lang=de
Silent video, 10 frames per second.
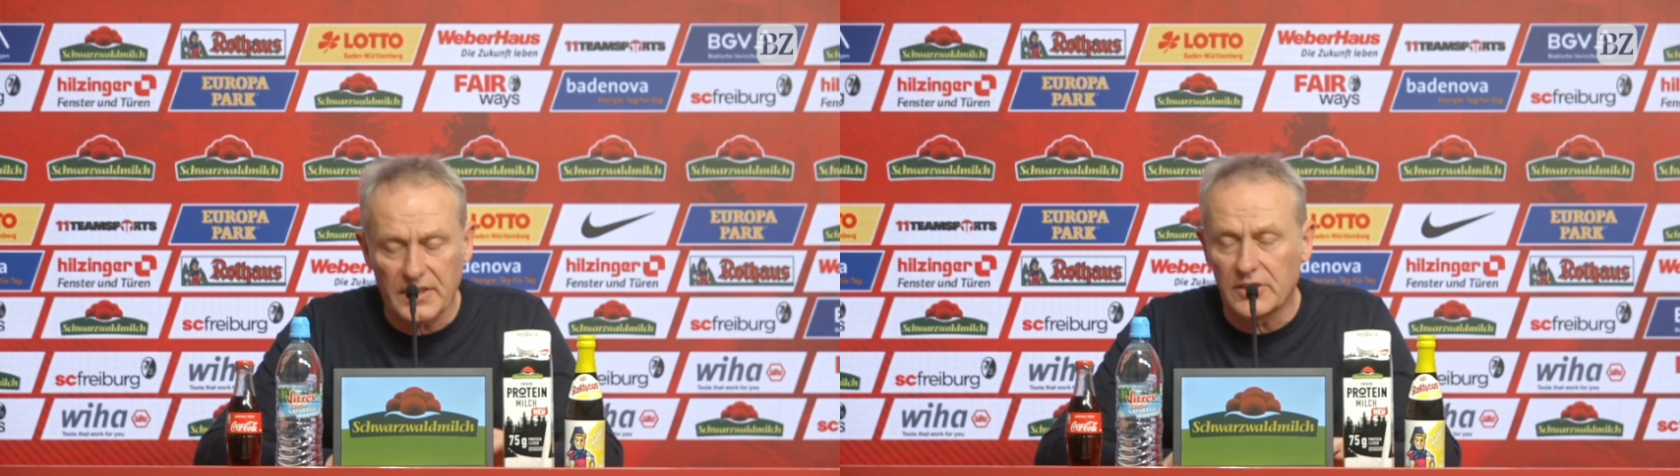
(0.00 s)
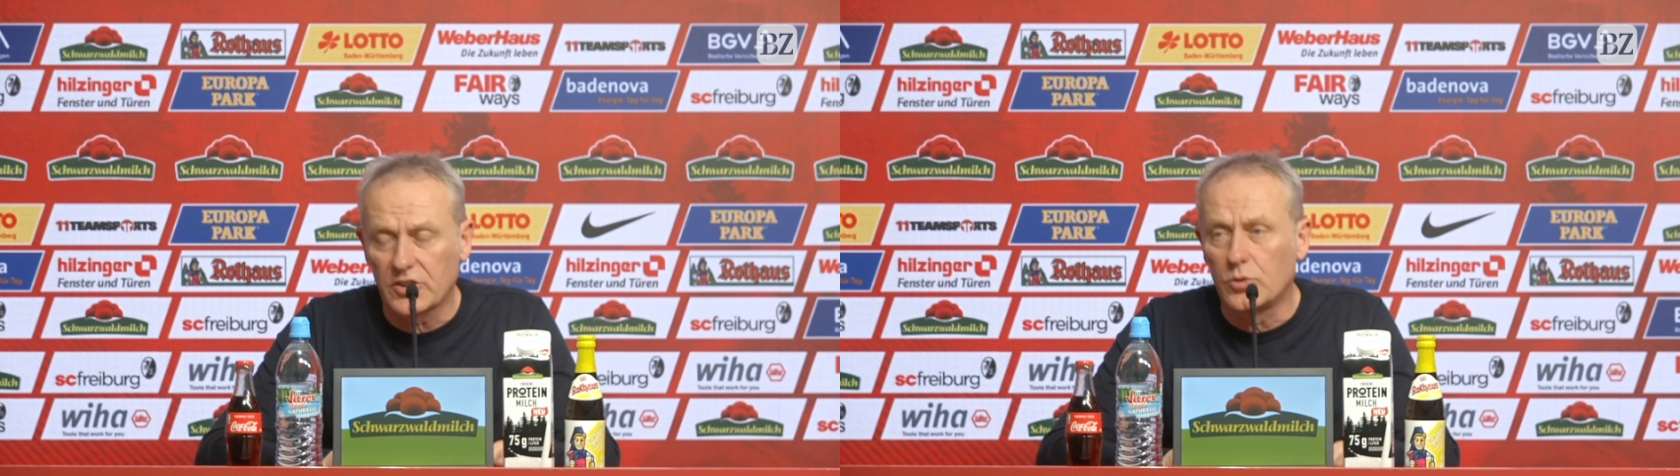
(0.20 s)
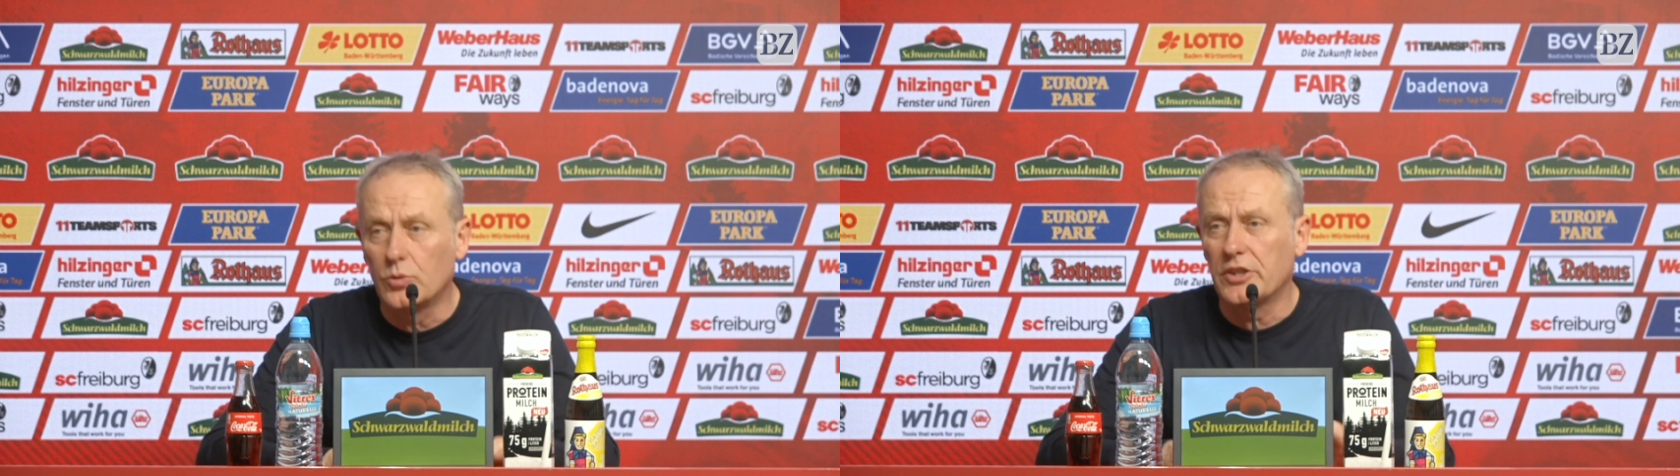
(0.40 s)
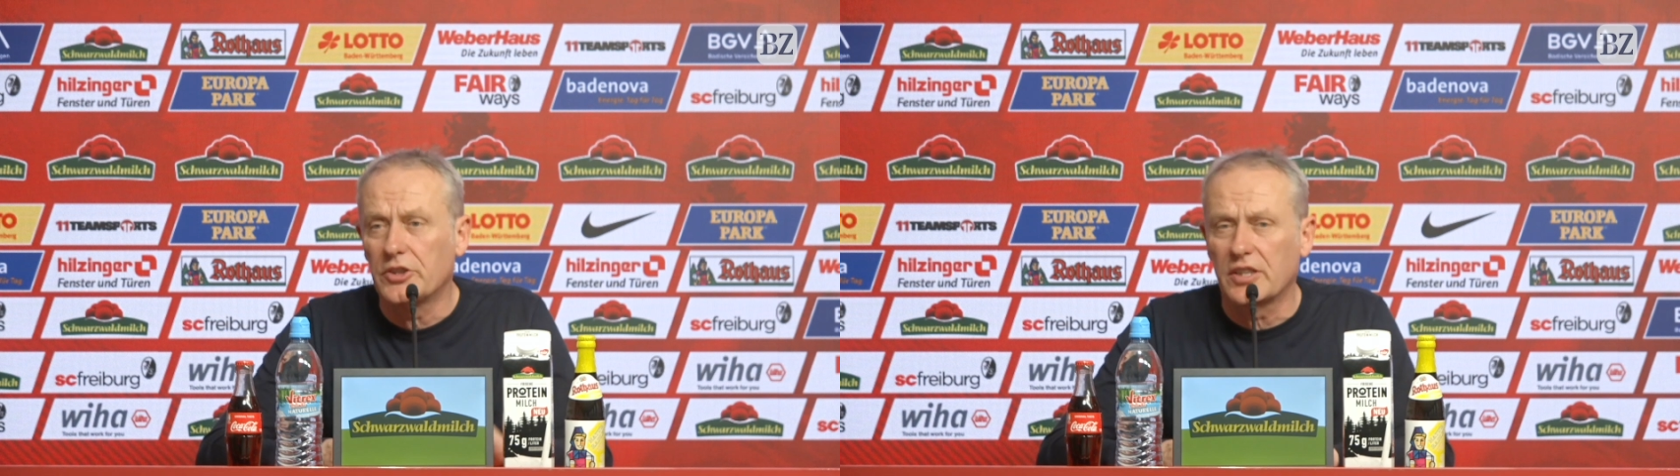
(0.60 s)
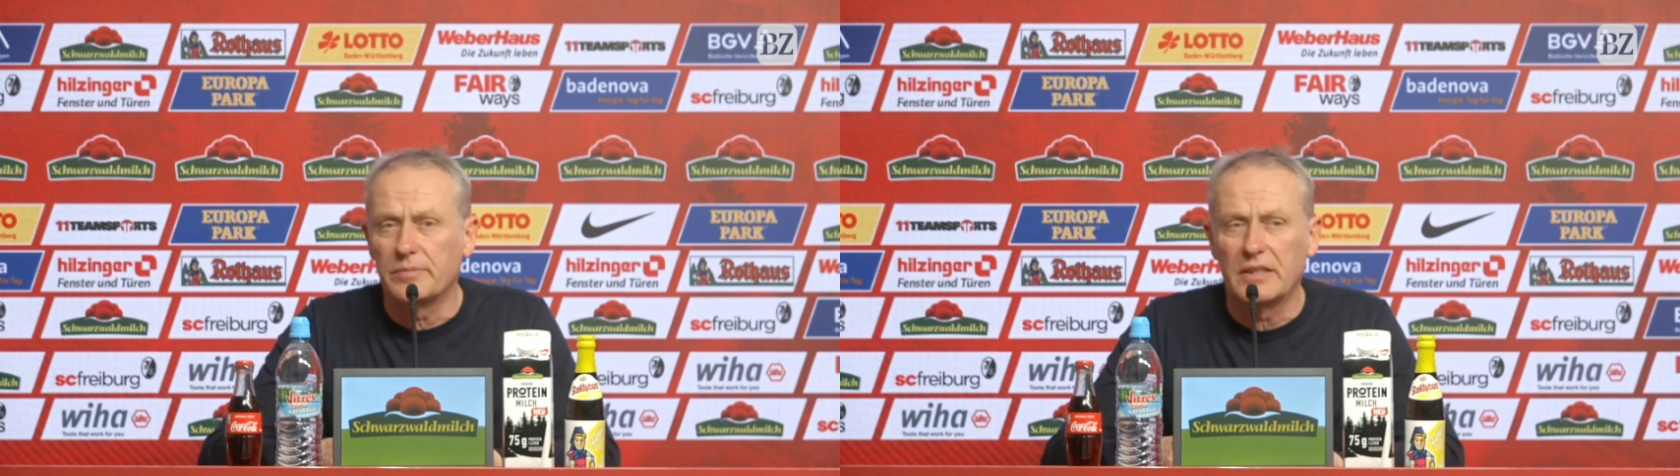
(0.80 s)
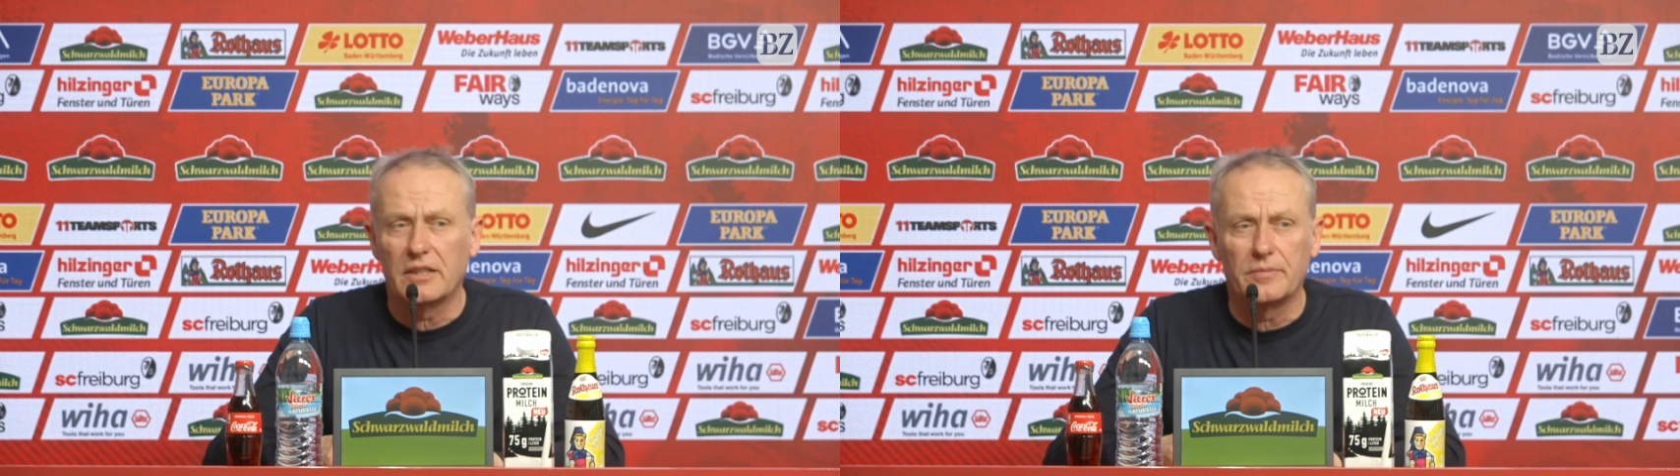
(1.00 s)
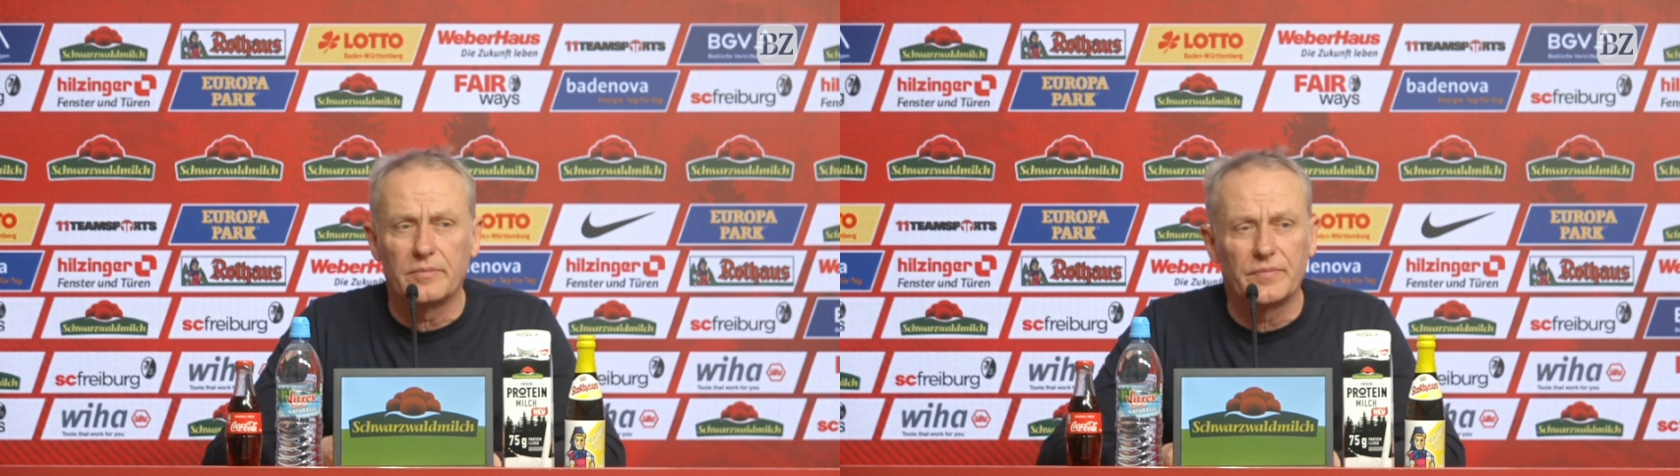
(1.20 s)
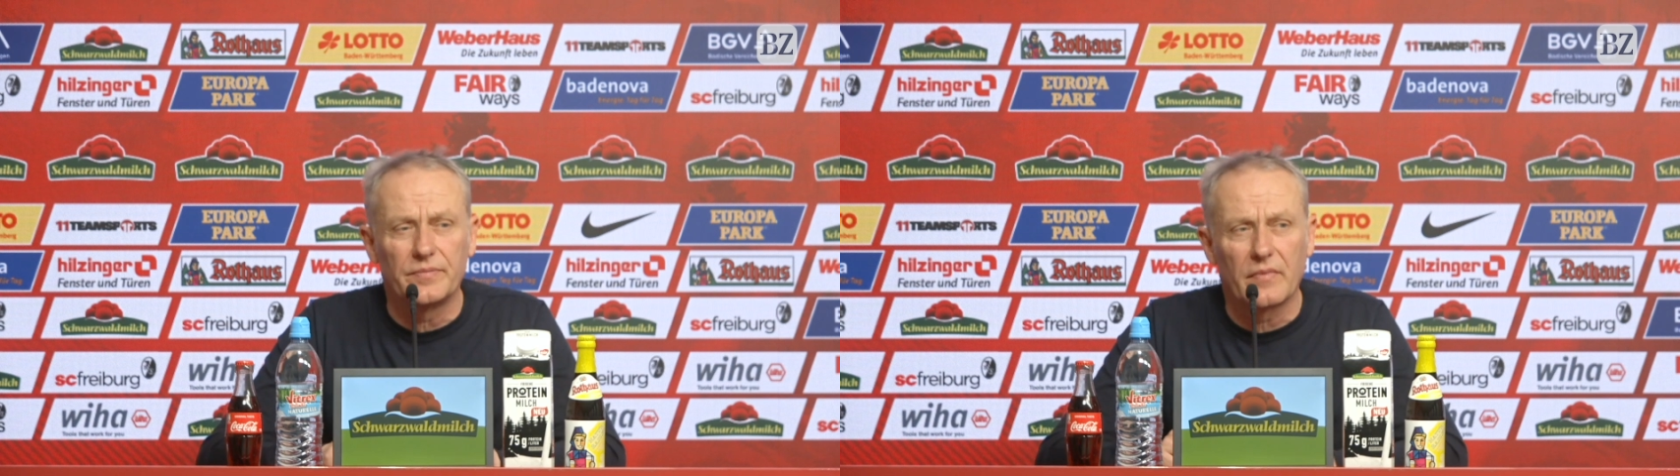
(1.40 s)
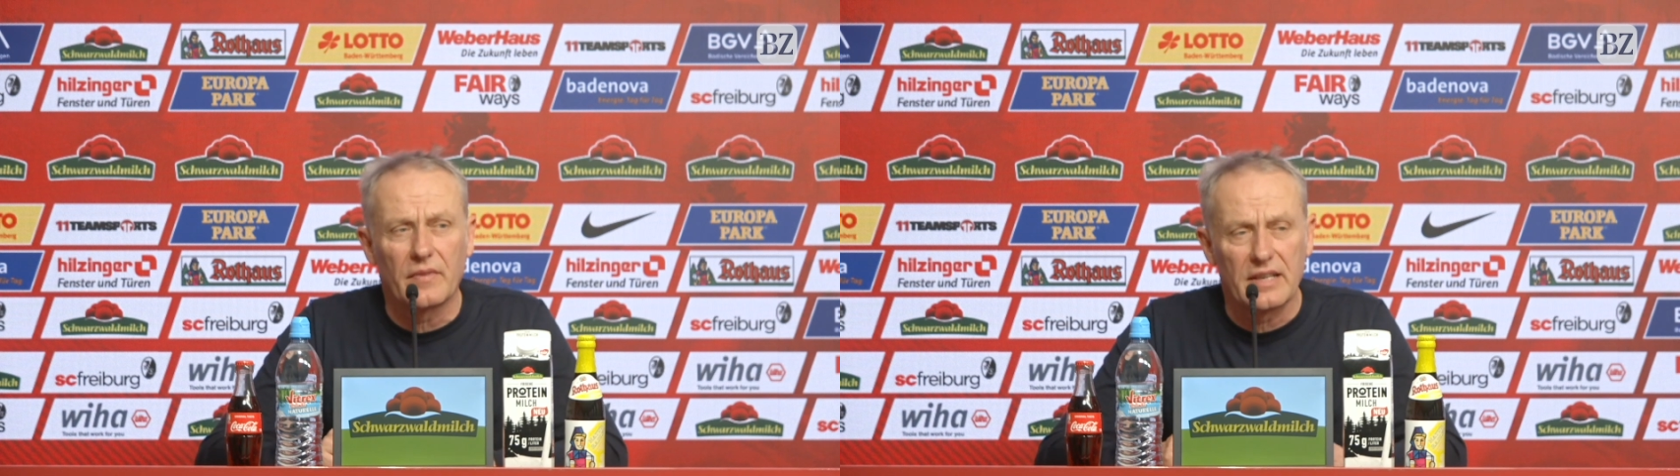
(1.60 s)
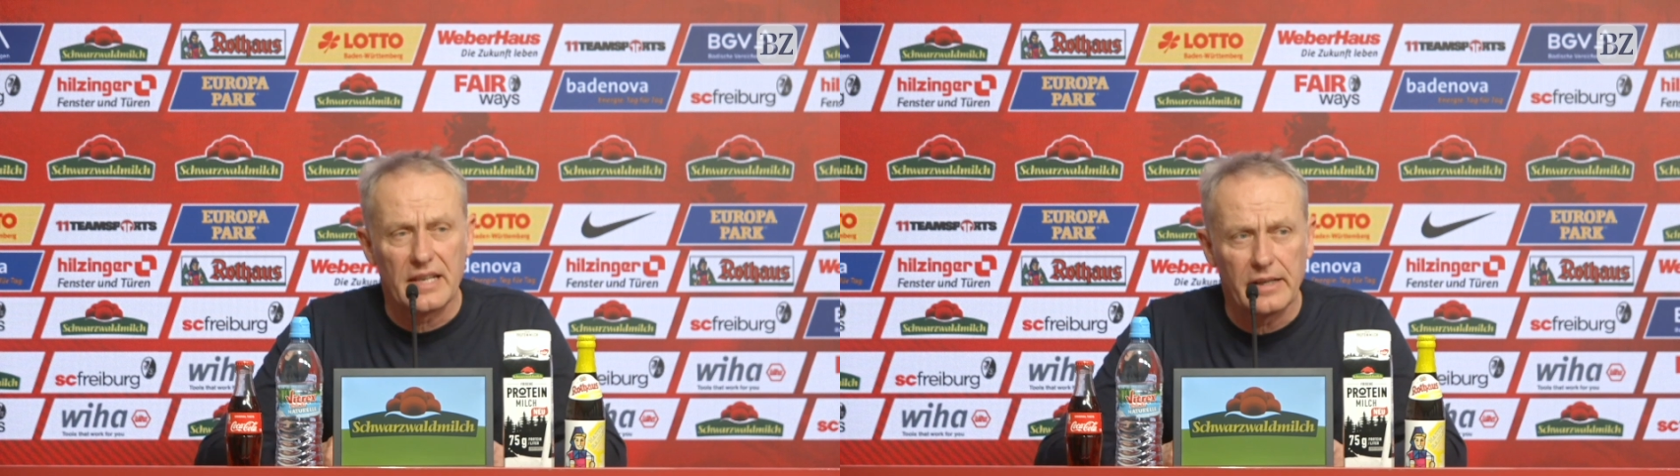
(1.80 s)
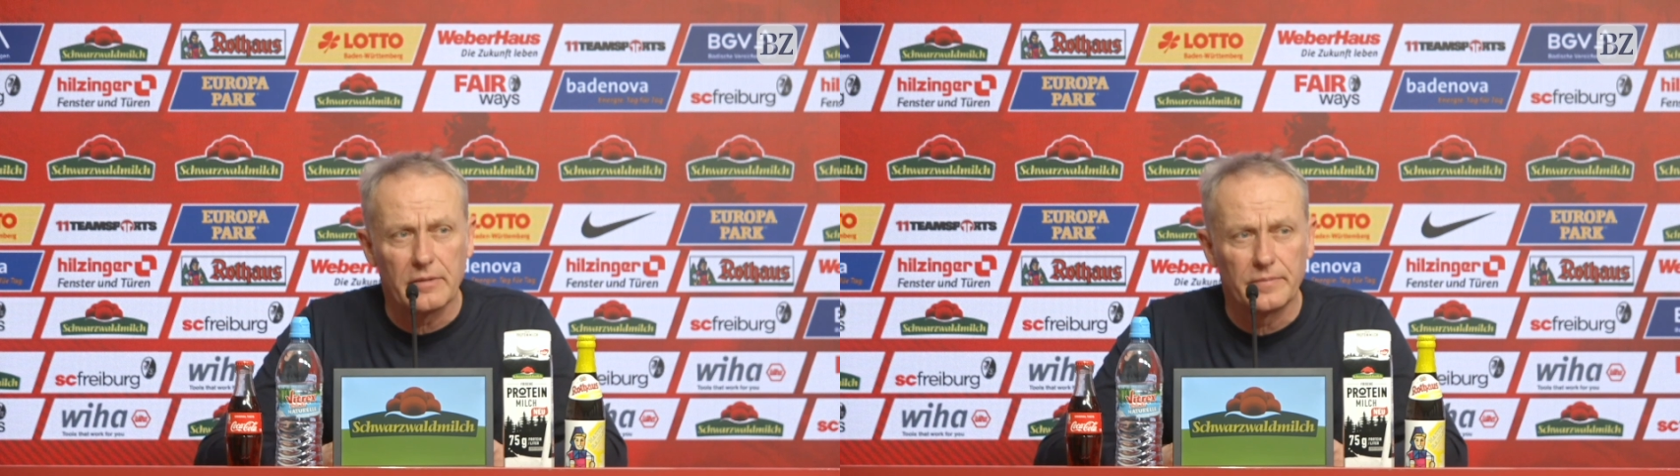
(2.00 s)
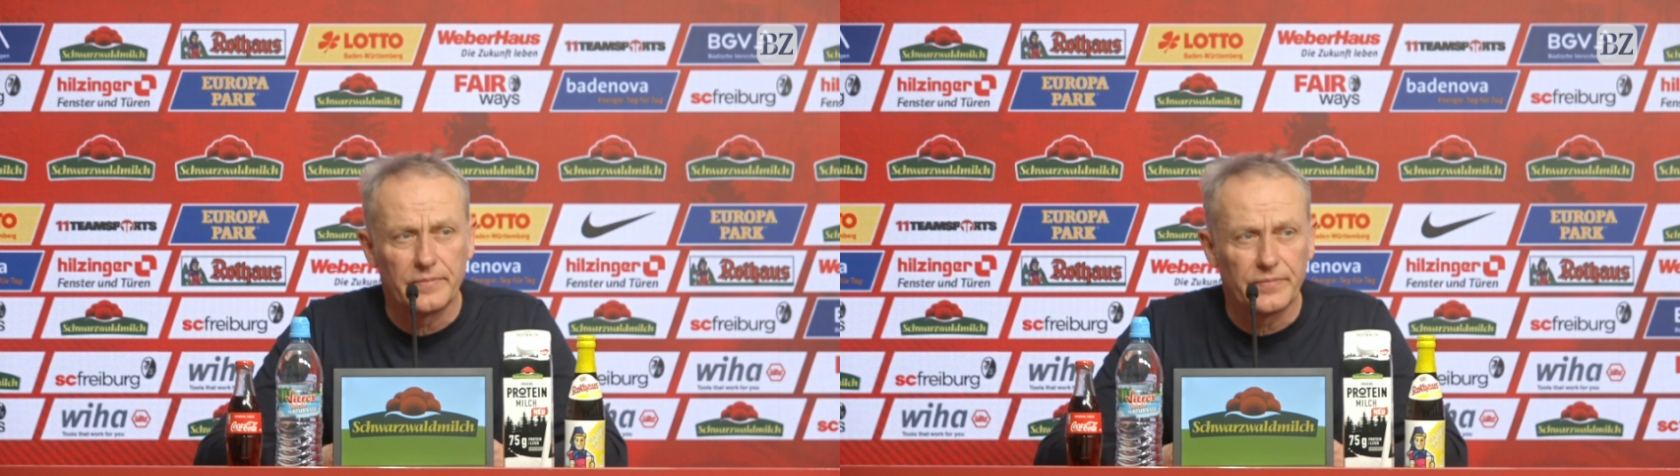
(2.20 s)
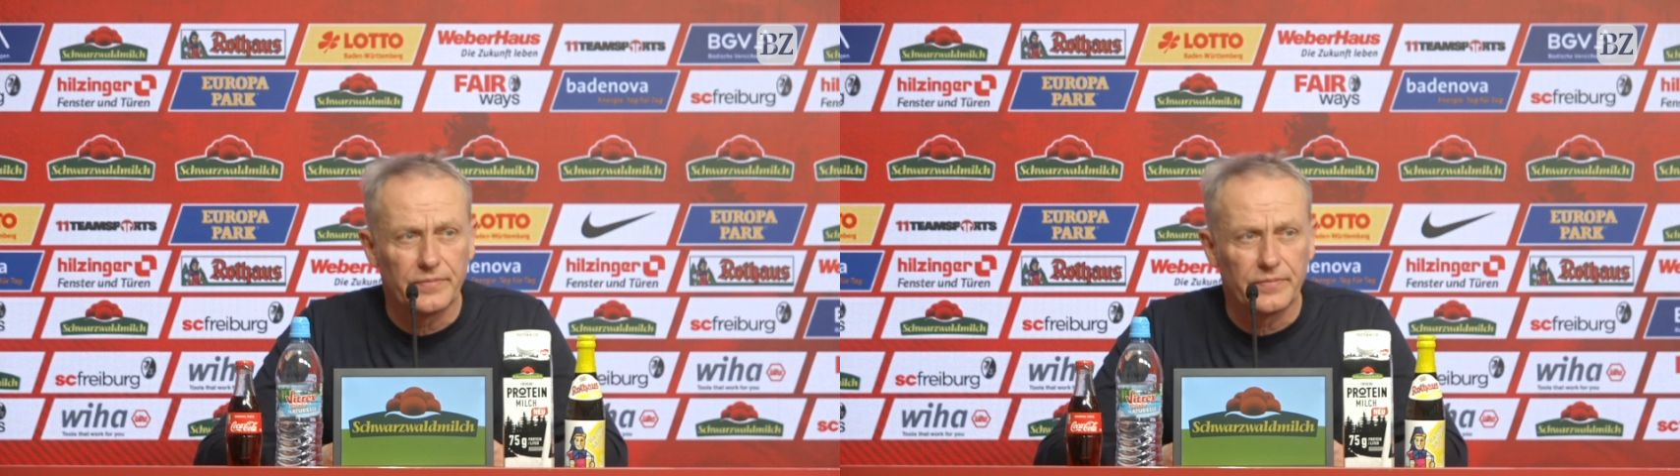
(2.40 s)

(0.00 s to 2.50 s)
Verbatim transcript: dass es gut ist, dass wir kicken,